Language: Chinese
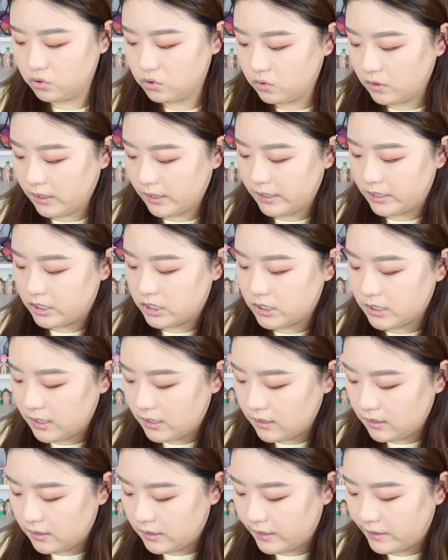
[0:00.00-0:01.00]
是说很
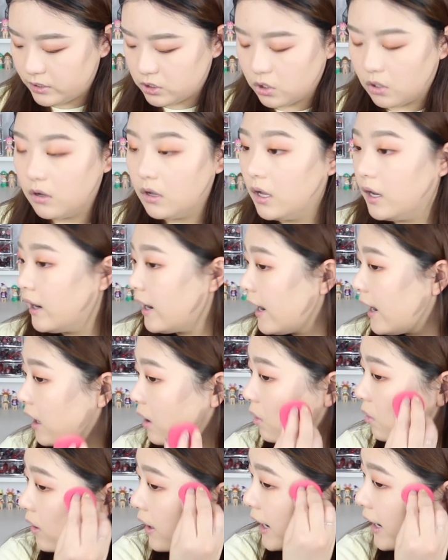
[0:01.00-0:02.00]
深的那种。然
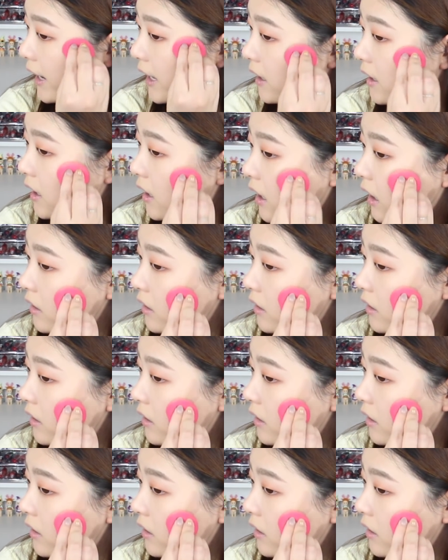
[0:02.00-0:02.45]
后我看。